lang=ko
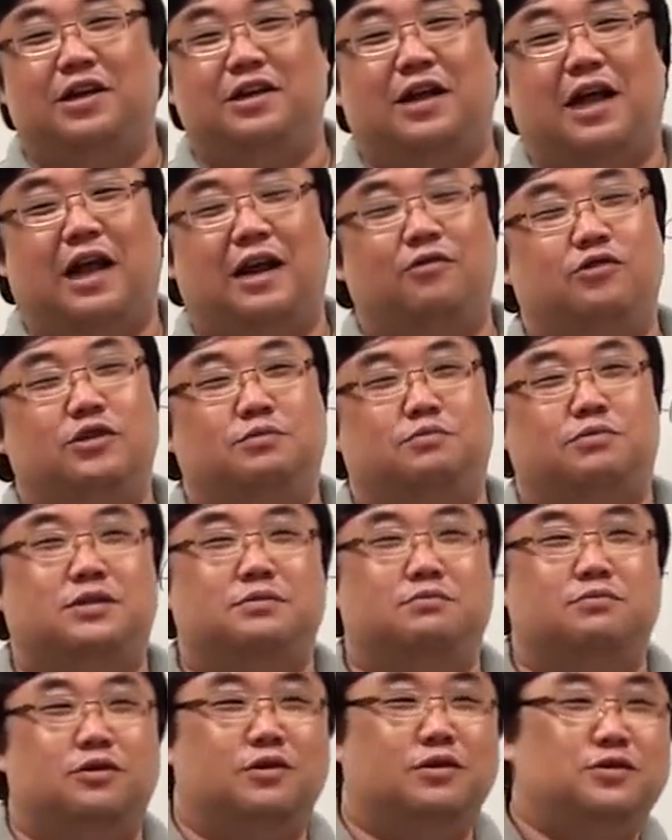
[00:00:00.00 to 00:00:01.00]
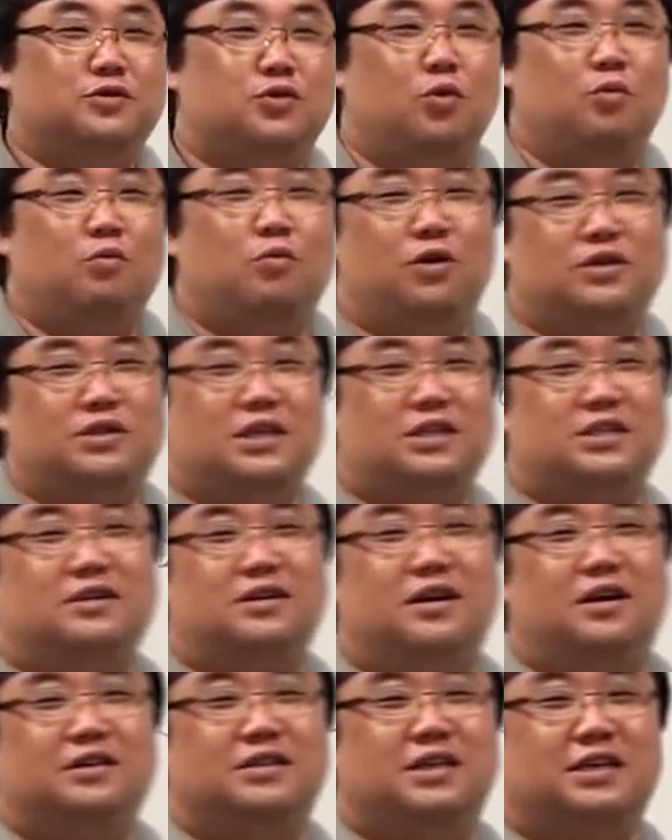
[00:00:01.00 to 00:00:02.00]
알고 싶으신 분은 송보의 사진
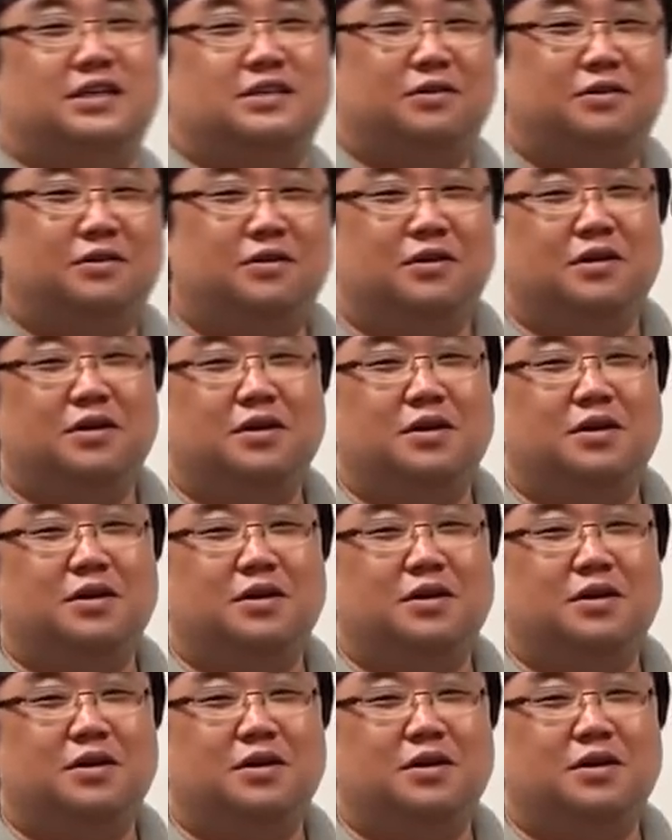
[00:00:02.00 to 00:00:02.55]
강좌에서